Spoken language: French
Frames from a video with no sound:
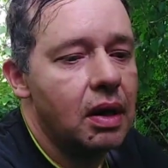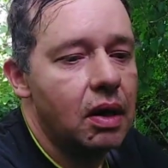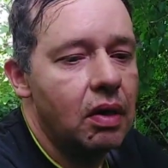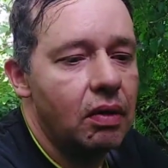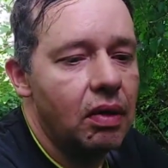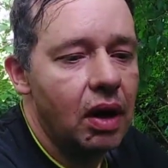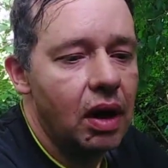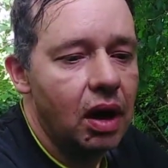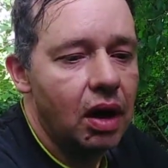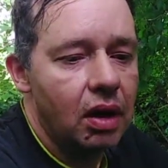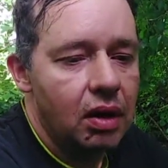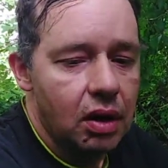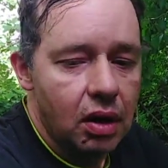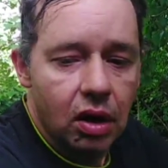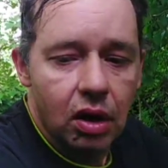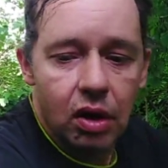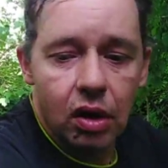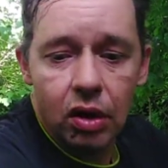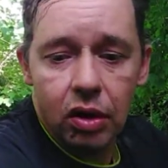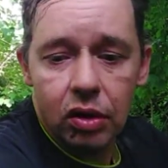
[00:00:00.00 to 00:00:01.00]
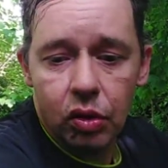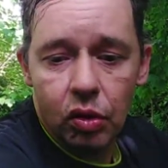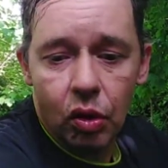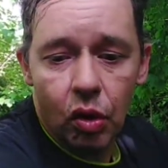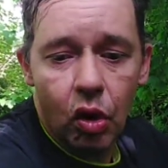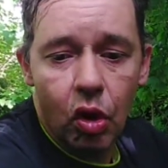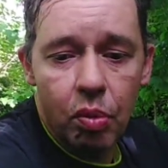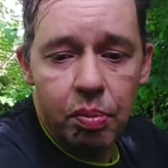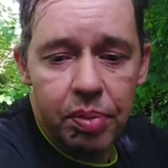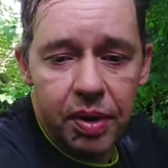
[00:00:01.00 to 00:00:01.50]
Voilà. Quant
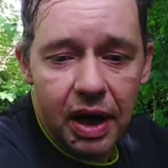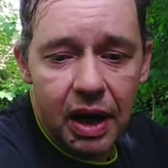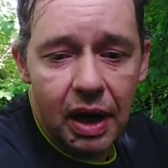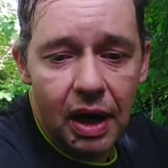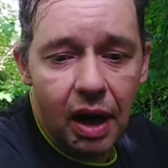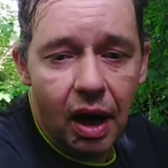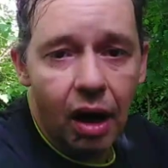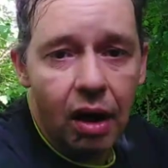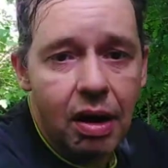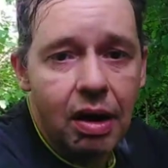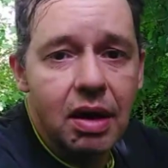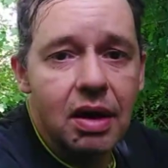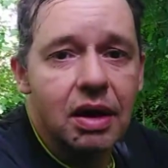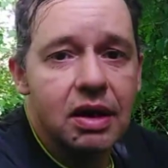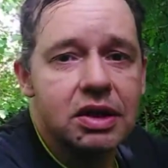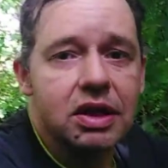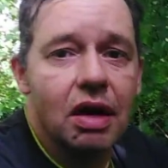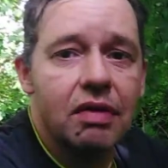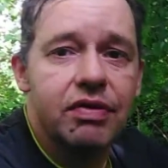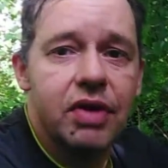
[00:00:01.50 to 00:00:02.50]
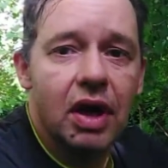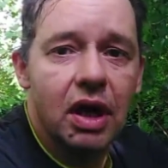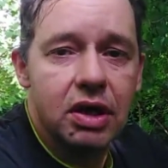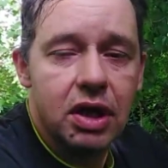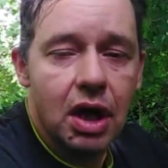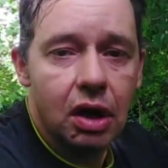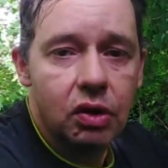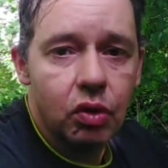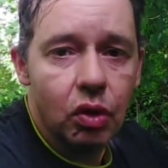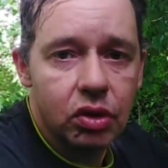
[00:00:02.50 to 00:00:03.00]
au B là, ça vient
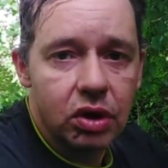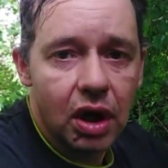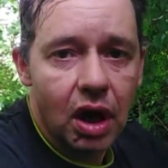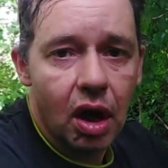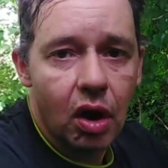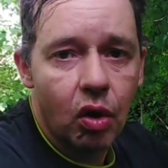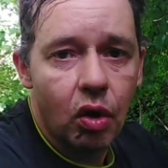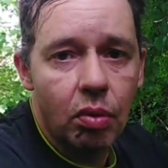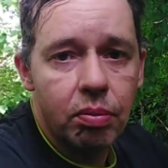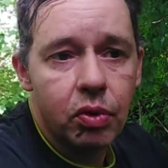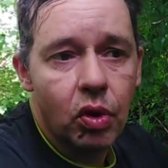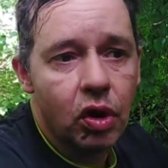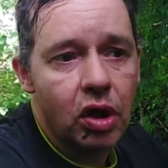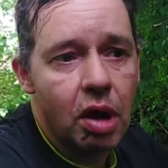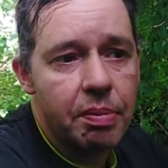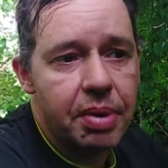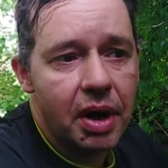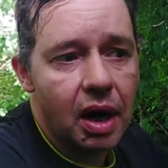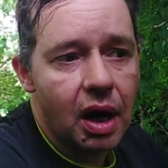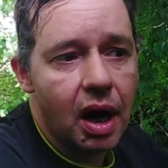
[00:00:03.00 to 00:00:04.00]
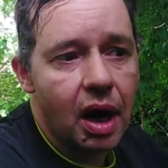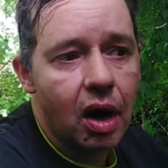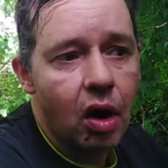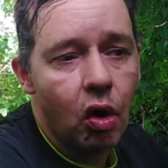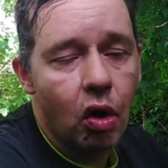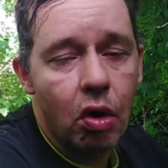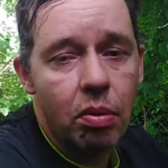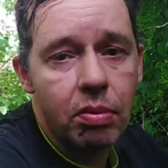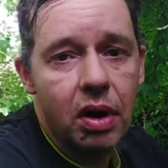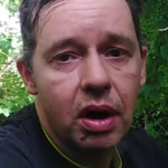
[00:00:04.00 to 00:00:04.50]
d'un autre arôme qu'on appelle
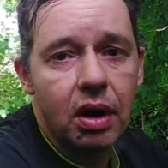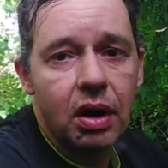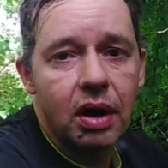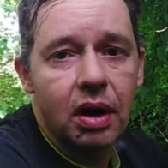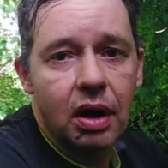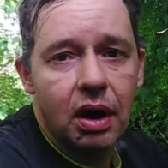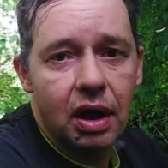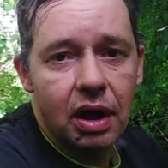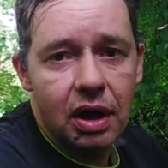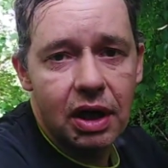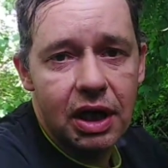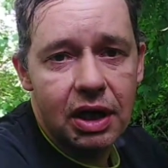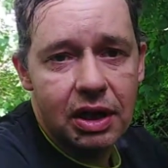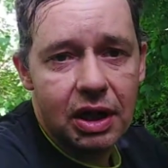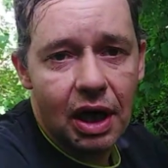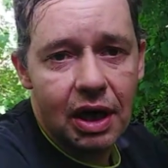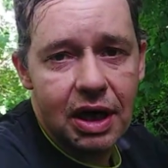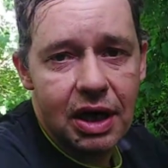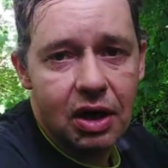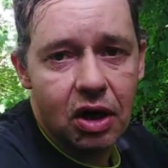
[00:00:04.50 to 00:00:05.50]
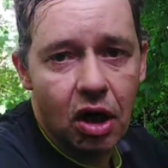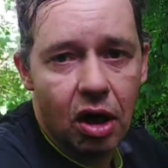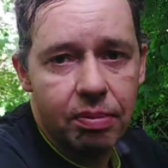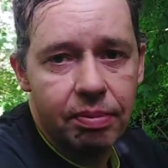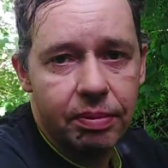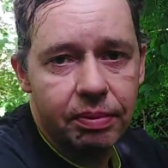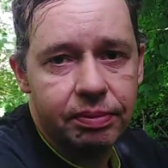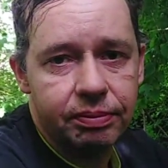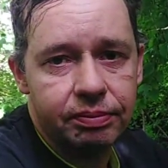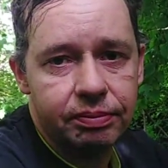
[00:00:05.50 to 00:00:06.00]
arôme
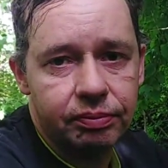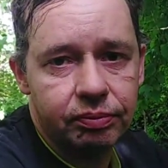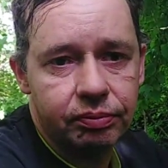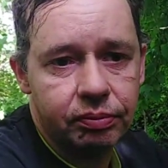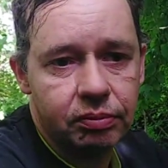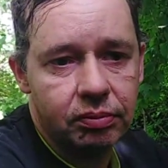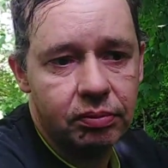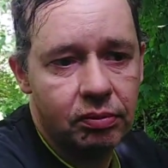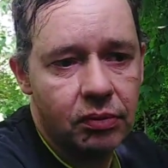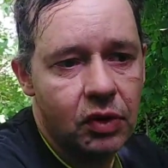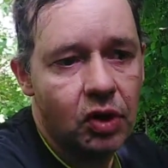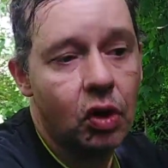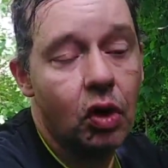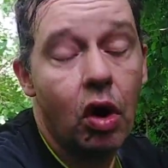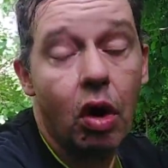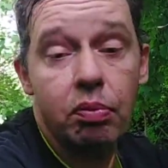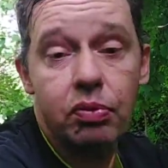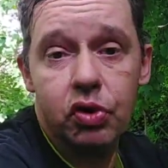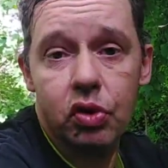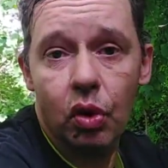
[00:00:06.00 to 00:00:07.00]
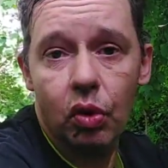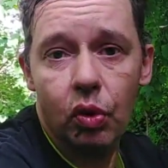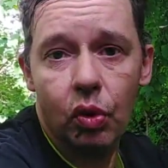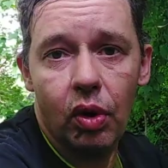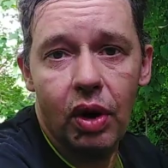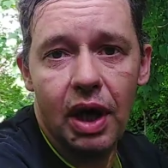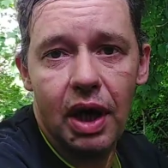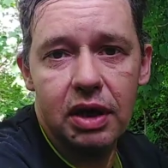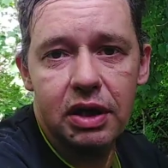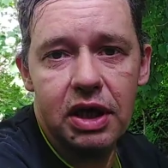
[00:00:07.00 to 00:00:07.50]
l'italicum. Comme son
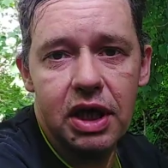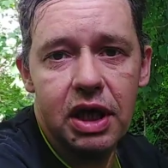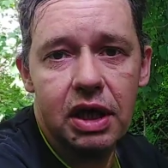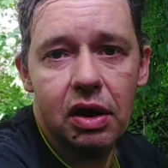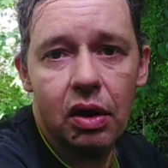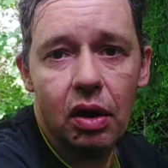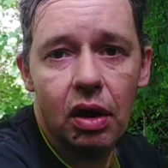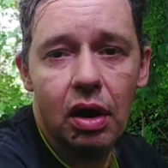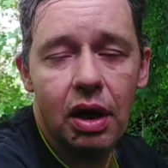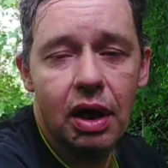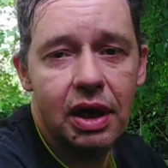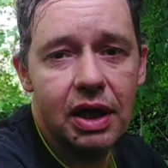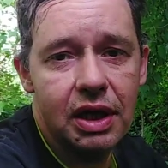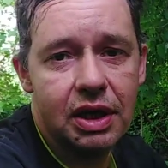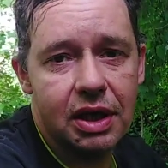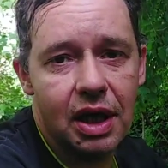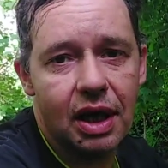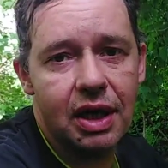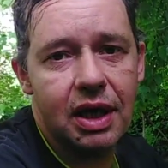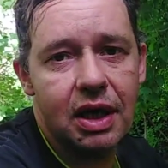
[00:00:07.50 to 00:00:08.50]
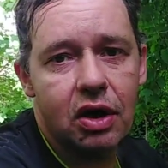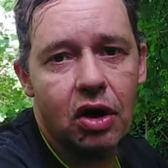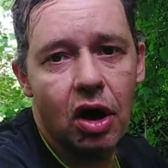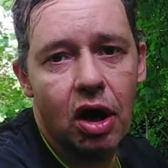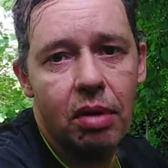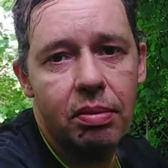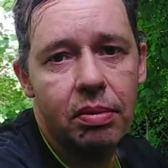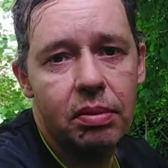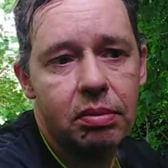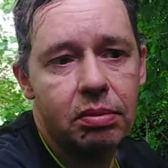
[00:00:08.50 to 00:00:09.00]
nom l'indique,
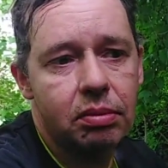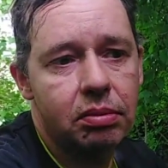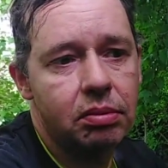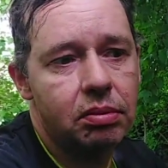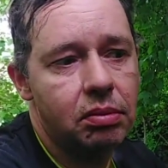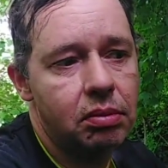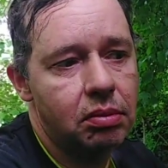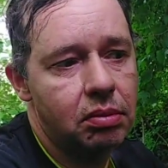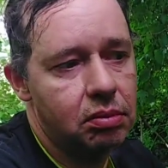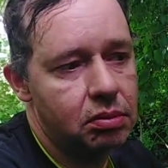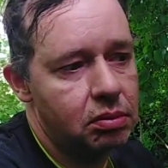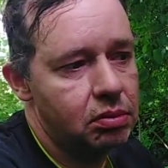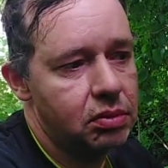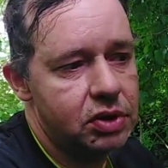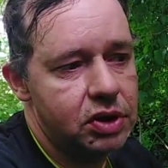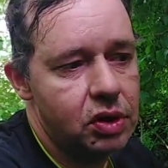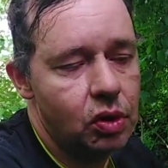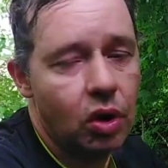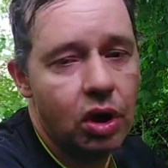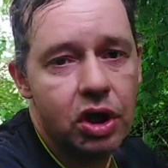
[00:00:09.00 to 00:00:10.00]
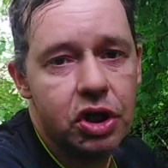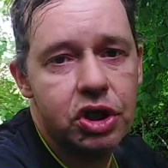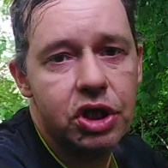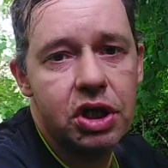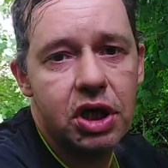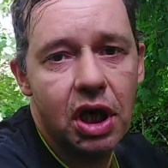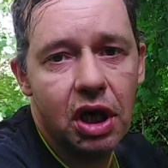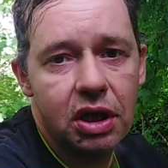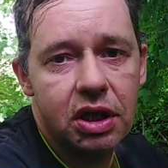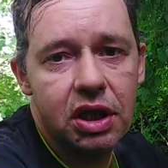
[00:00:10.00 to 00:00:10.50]
l'italicum, c'est
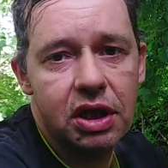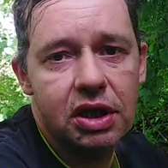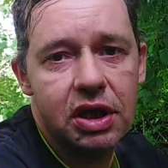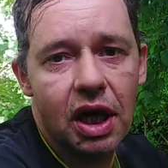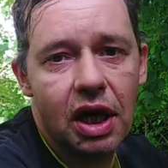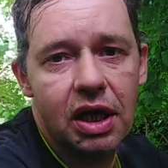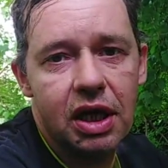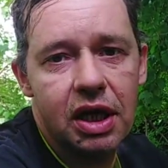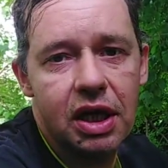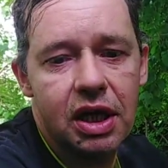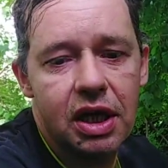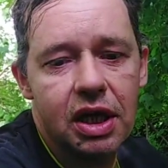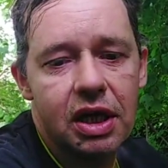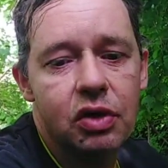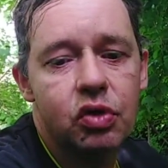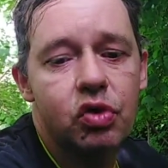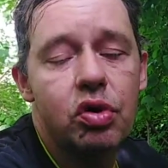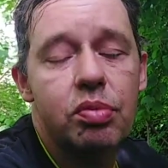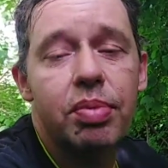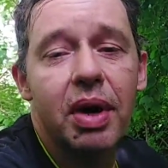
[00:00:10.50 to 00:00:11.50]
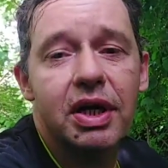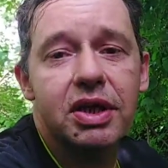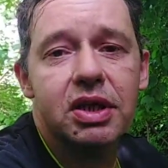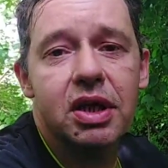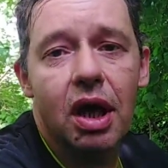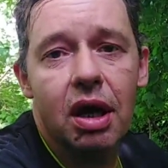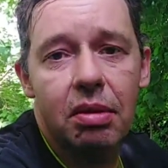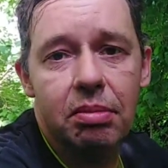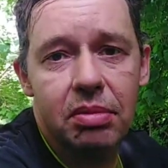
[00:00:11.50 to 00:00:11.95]
originaire d'Italie, du bassin